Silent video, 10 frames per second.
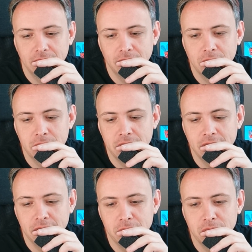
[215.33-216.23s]
Warum bin ich
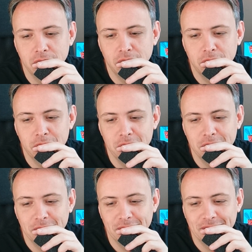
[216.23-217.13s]
denn in
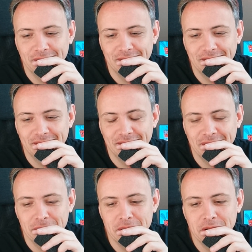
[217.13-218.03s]
Buxtehude?
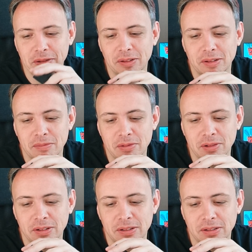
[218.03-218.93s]
Da bin ich doch erst am
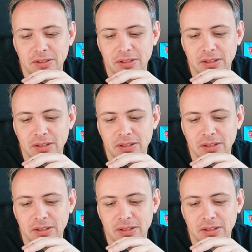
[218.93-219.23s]
Wochenende.